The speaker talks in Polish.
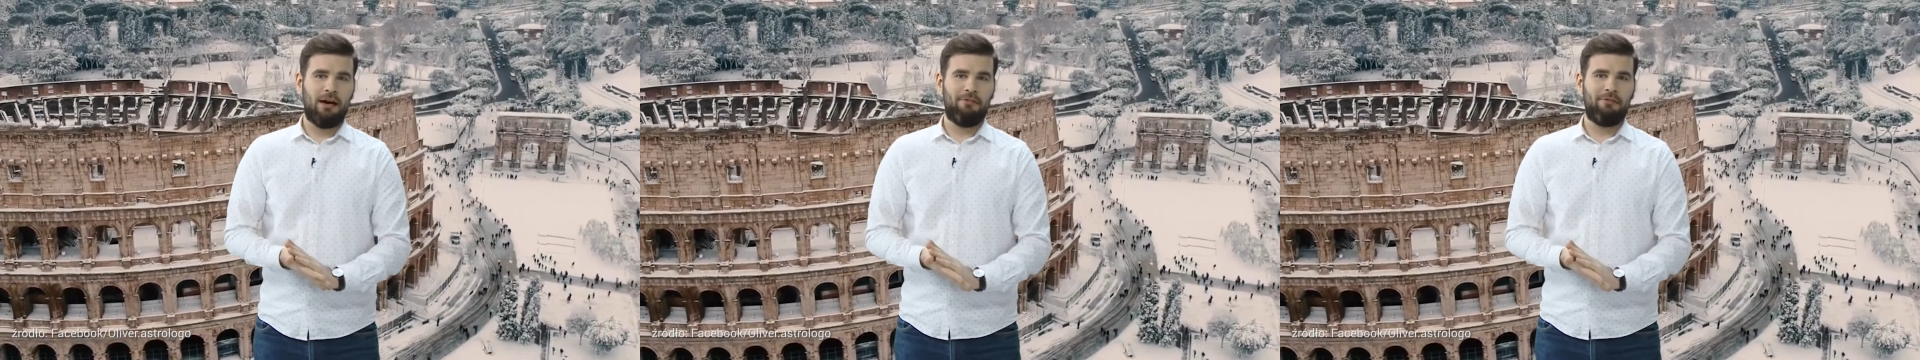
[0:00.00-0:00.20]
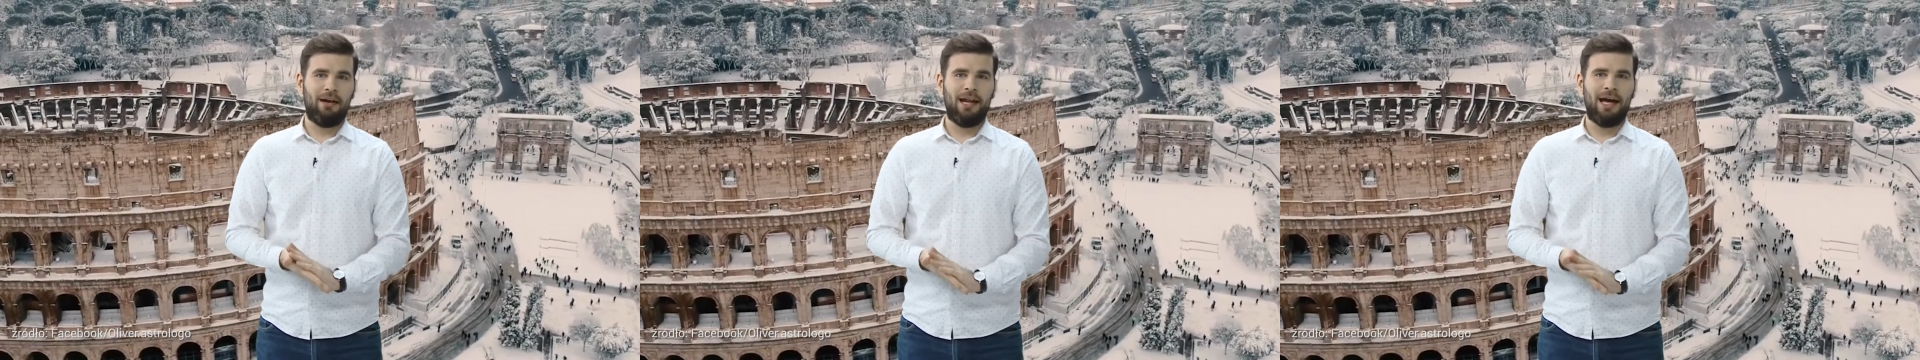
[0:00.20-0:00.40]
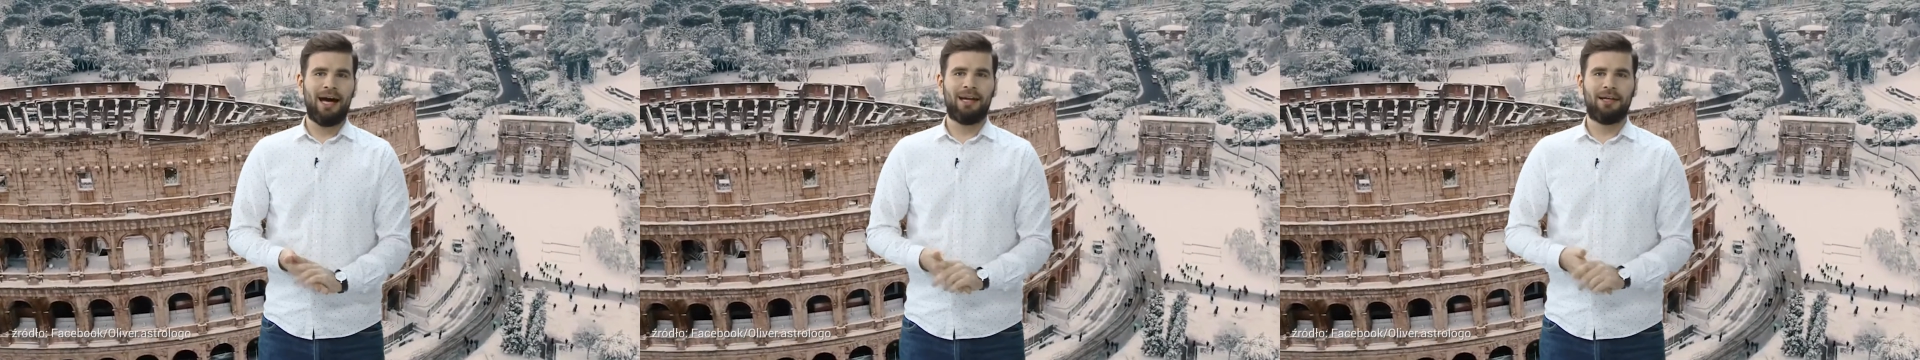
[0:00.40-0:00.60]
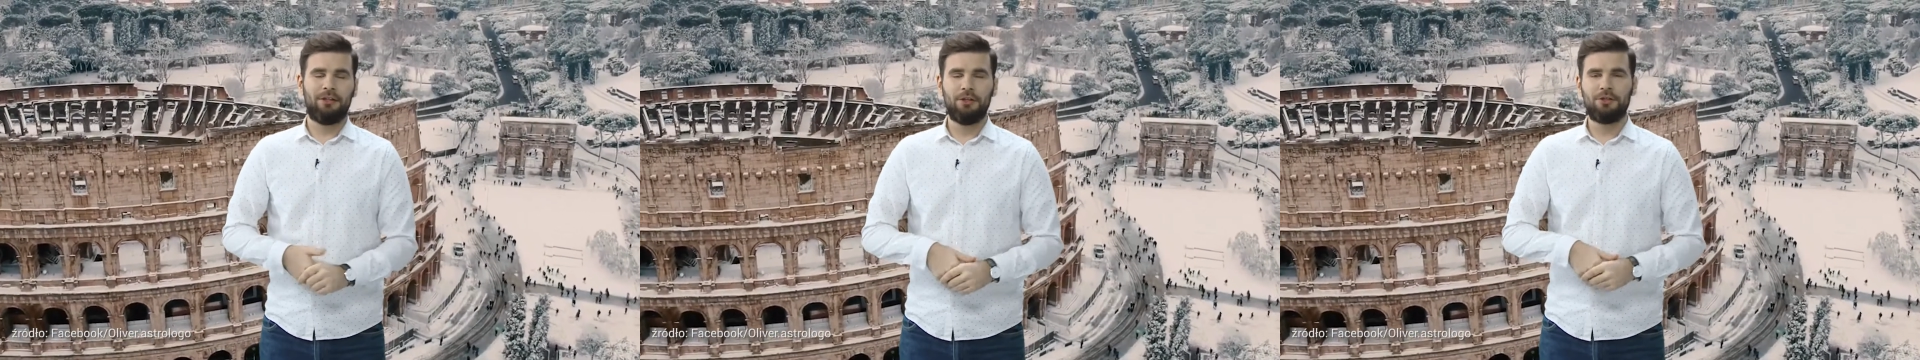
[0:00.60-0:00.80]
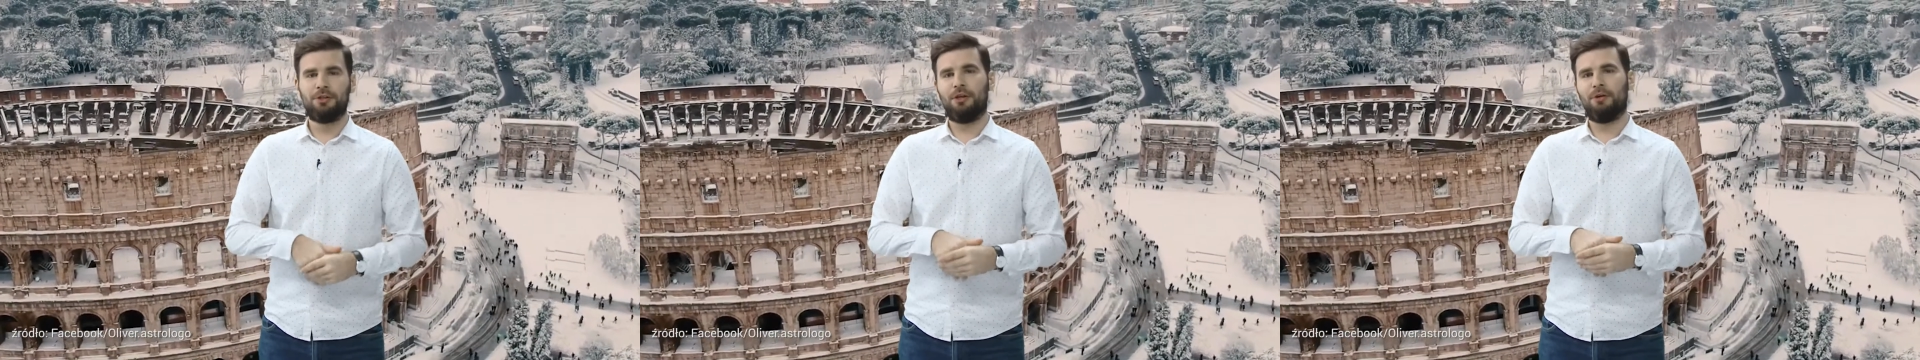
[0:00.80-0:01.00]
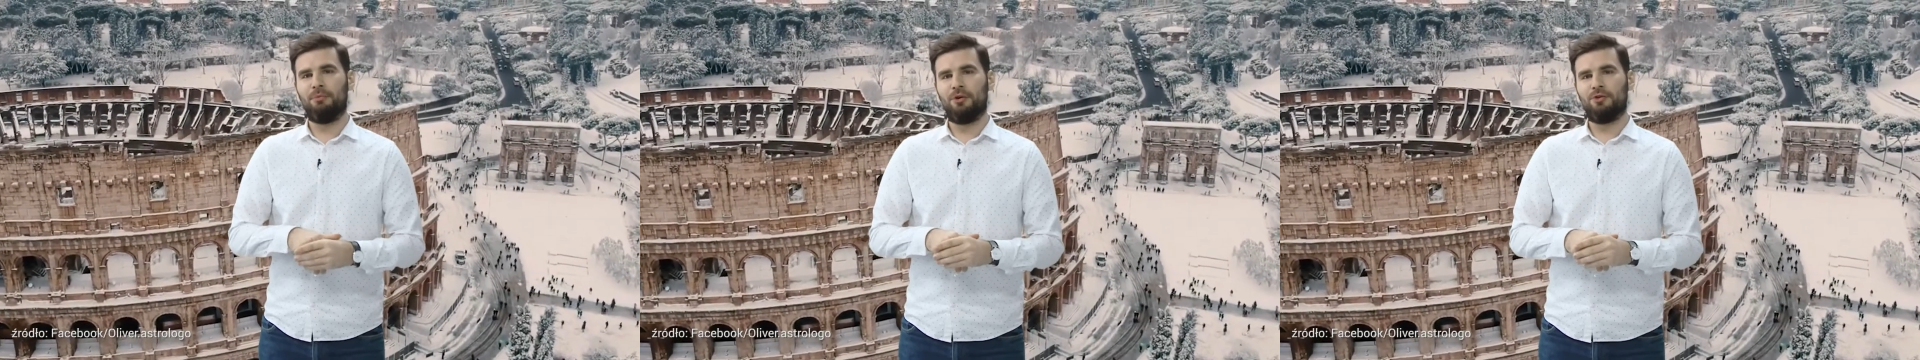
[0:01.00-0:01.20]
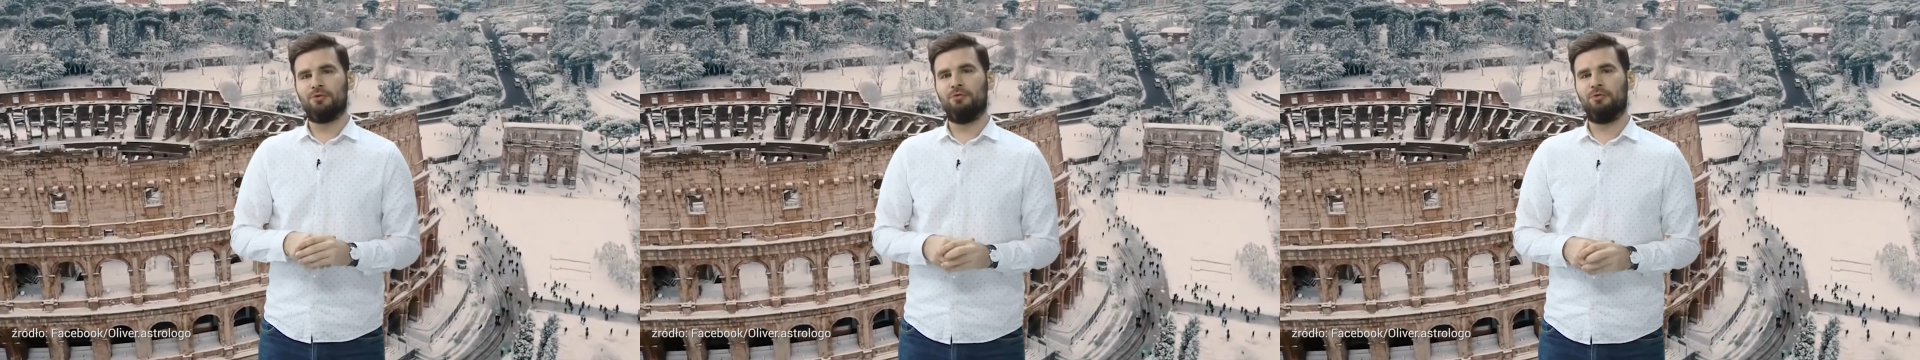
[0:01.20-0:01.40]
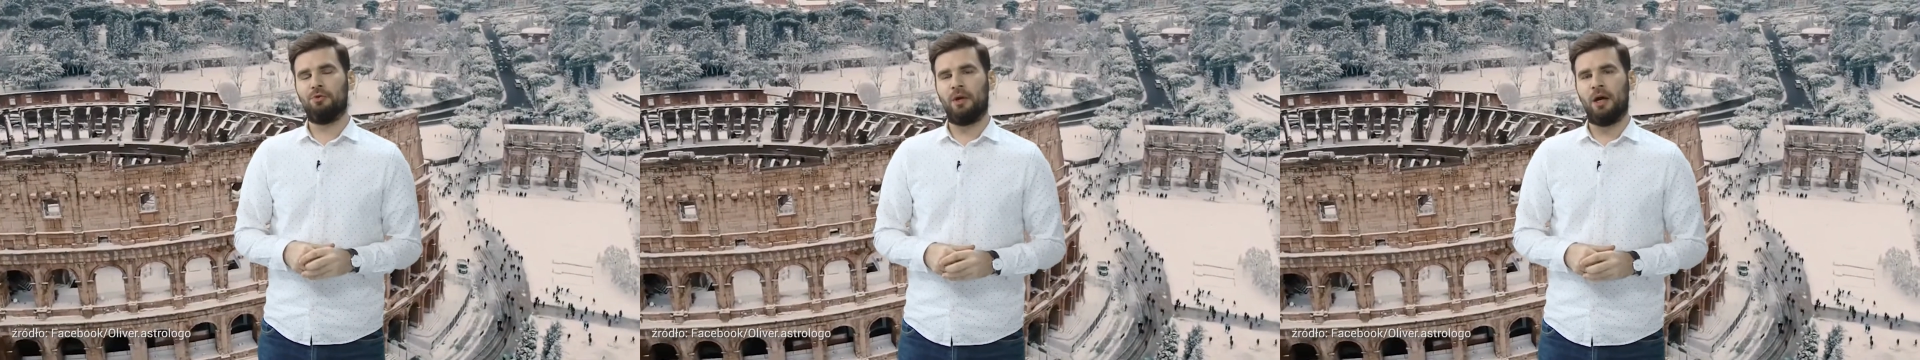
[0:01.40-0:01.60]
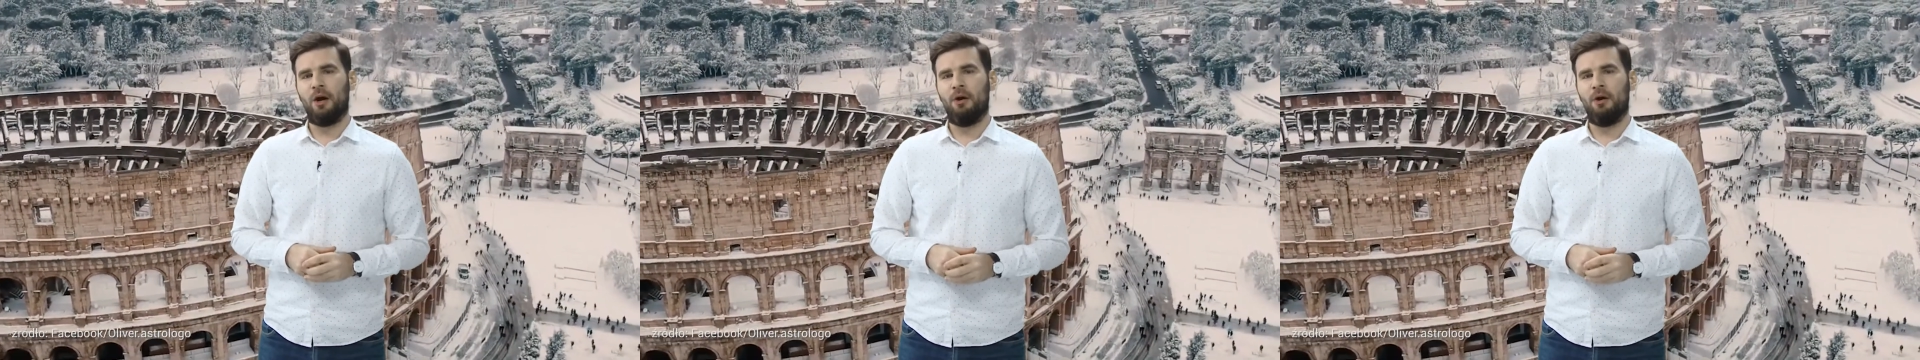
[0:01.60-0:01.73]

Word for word: falę arktycznych mrozów, która